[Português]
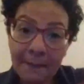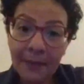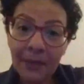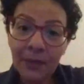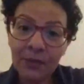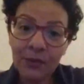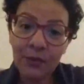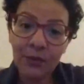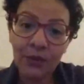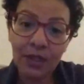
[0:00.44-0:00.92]

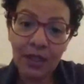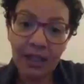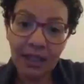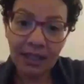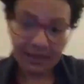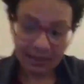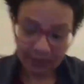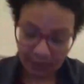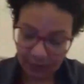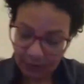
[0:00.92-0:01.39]
meus
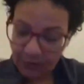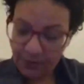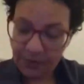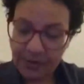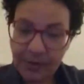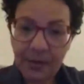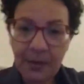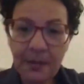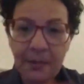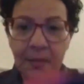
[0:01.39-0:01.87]

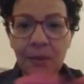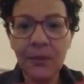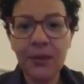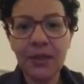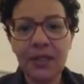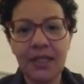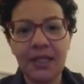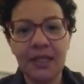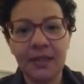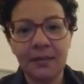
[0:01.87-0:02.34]
conterrâneos, bom
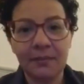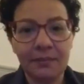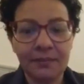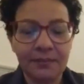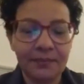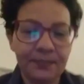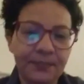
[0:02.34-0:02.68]
dia.